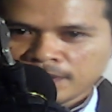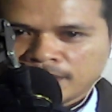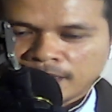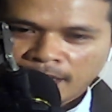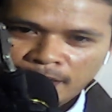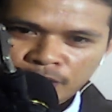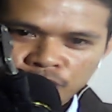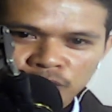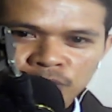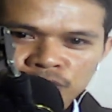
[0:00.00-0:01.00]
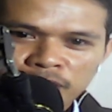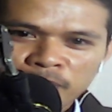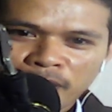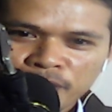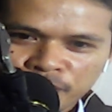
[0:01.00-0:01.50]
Igala, Igson, kumusta
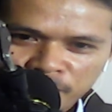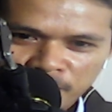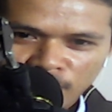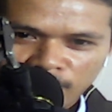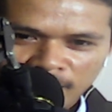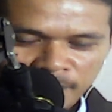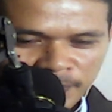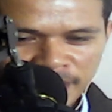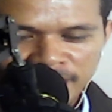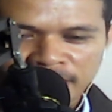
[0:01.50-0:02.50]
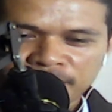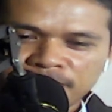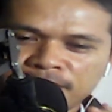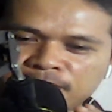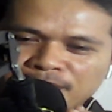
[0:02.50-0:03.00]
maayong pagpaminaw,
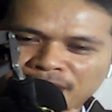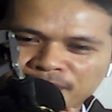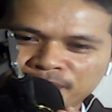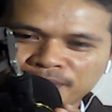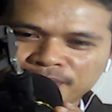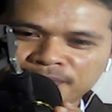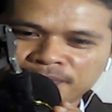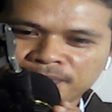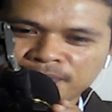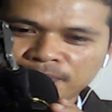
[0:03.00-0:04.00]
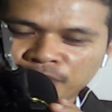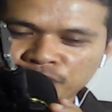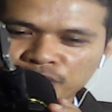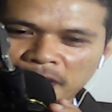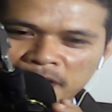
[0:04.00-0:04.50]
maayong
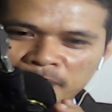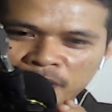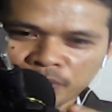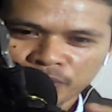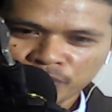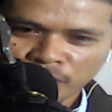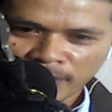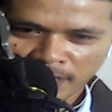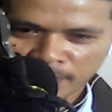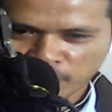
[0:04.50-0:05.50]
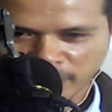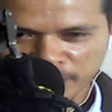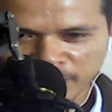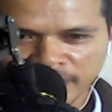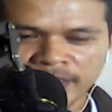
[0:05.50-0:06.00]
buntag, maayong udom, ng hapon, ng
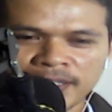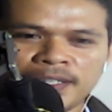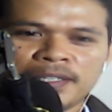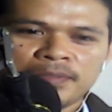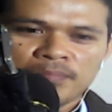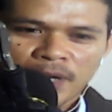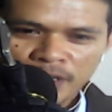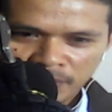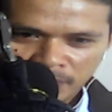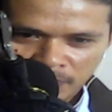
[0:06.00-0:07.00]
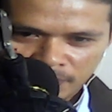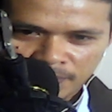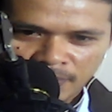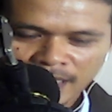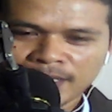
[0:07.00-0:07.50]
gabi, maayong
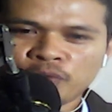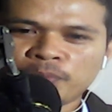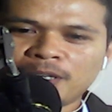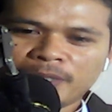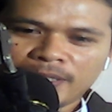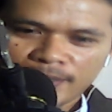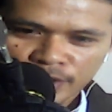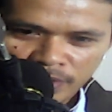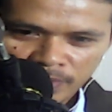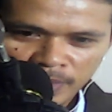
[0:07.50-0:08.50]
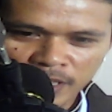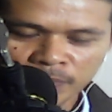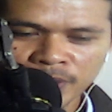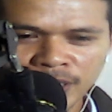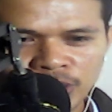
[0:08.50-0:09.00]
adlaw Pilipinas. Bisan pa sa